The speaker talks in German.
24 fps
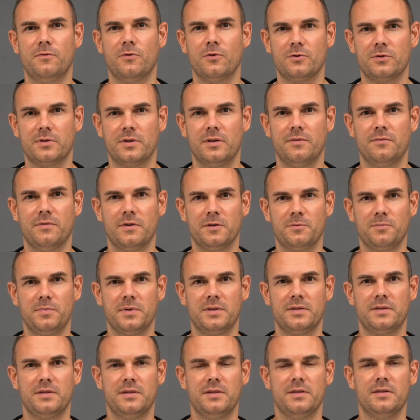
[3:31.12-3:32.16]
vorstellen, was
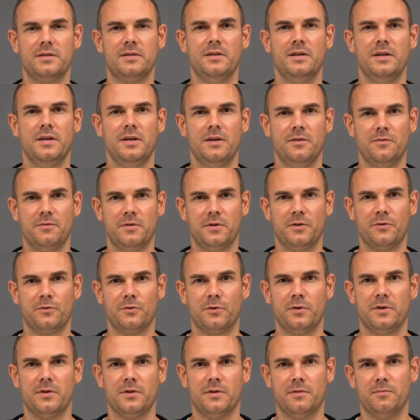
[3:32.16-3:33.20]
passiert, wenn so
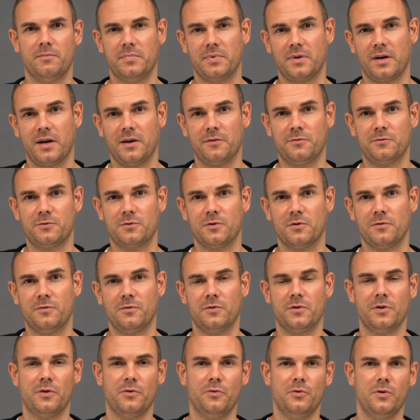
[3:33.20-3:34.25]
eine Kraftstoff-
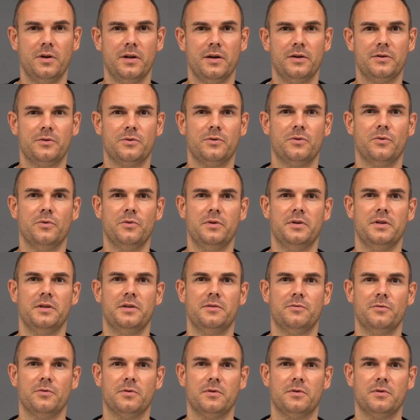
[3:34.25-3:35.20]
oder Ölleitung undicht